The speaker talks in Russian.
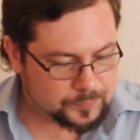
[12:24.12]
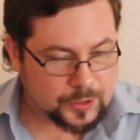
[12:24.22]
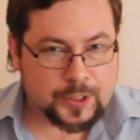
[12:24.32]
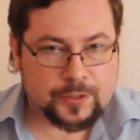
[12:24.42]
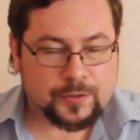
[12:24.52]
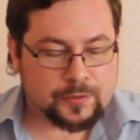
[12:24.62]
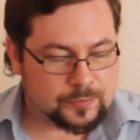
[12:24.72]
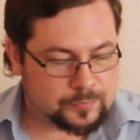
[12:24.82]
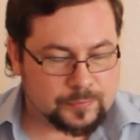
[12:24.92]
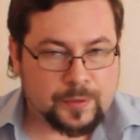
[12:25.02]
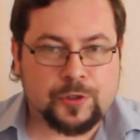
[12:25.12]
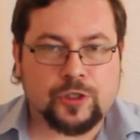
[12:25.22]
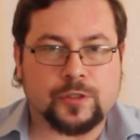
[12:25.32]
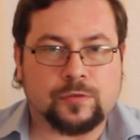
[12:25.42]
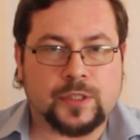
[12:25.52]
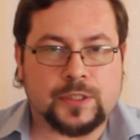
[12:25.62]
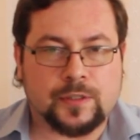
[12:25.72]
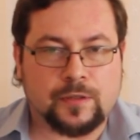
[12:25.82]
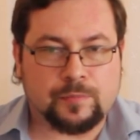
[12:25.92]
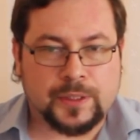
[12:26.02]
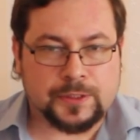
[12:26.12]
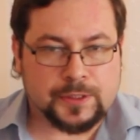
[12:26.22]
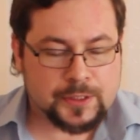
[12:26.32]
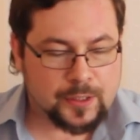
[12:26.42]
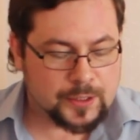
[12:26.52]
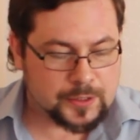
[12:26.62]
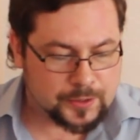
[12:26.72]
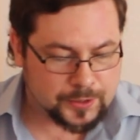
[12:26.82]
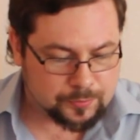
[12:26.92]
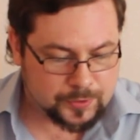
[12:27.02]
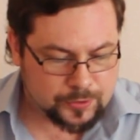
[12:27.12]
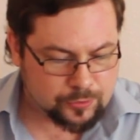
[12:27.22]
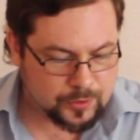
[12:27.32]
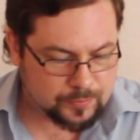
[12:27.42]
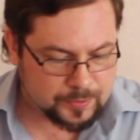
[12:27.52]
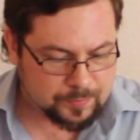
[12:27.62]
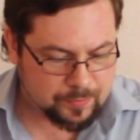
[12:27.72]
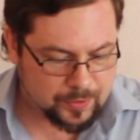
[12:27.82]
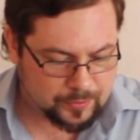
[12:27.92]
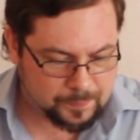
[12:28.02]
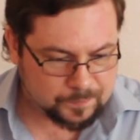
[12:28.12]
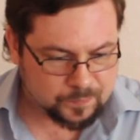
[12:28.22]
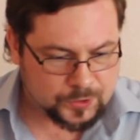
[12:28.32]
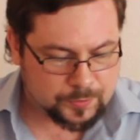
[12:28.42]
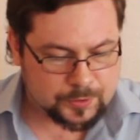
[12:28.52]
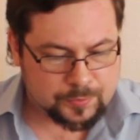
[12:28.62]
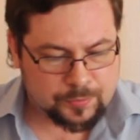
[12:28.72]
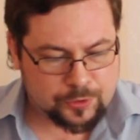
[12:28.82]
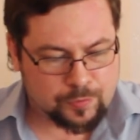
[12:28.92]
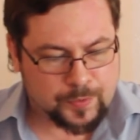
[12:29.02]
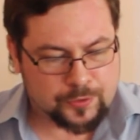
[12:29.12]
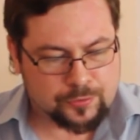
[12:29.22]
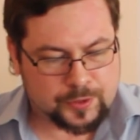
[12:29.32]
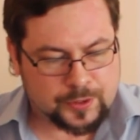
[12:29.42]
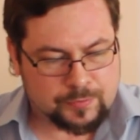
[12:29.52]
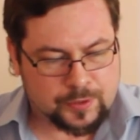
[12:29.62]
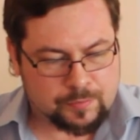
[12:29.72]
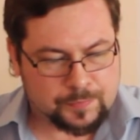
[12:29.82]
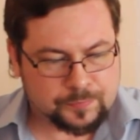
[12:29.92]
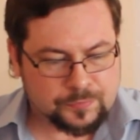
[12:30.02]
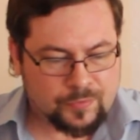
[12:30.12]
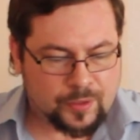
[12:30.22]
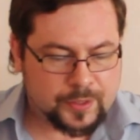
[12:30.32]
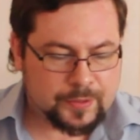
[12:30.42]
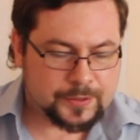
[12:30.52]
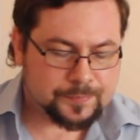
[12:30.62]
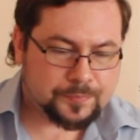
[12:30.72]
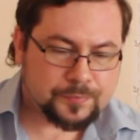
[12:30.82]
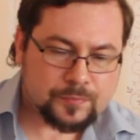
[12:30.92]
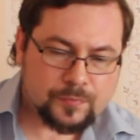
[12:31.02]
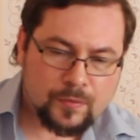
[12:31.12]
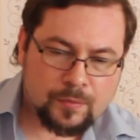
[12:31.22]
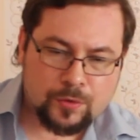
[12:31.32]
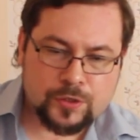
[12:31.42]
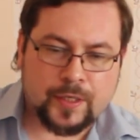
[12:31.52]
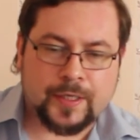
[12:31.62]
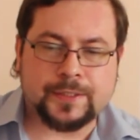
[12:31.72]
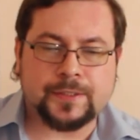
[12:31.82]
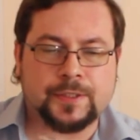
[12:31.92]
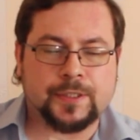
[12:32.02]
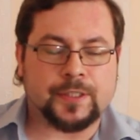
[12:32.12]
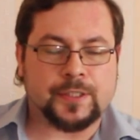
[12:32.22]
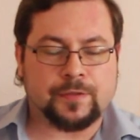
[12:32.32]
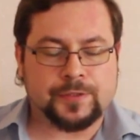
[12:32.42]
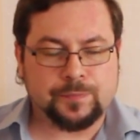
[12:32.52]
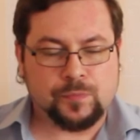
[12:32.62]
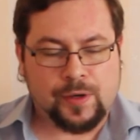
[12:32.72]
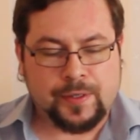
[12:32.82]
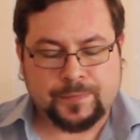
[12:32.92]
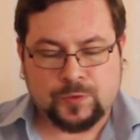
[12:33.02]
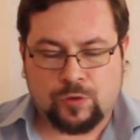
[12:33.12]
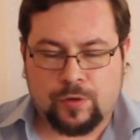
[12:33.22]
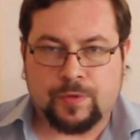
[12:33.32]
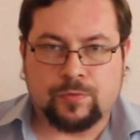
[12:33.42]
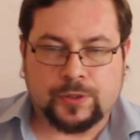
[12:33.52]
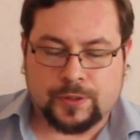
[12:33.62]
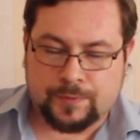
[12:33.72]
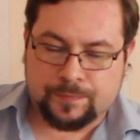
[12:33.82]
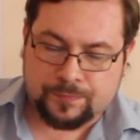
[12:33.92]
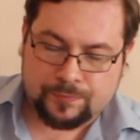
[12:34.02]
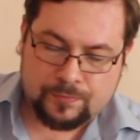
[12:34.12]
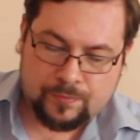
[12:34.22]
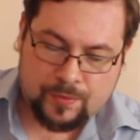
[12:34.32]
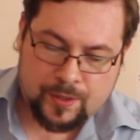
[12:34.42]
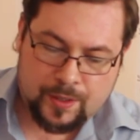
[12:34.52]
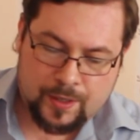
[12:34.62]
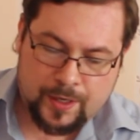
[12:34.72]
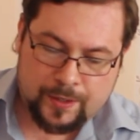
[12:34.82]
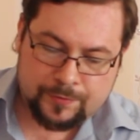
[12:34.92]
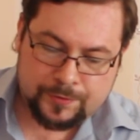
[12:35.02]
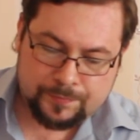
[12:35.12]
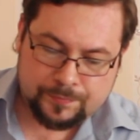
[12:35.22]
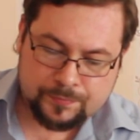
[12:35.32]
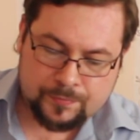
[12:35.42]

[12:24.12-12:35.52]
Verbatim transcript: Кстати, напишите, у вас она в магните осталась или нет. У нас что-то подпропало. Я в себе бы еще парочку таких взял бы. Давайте просто ради интереса сравним обе водки на Альфе.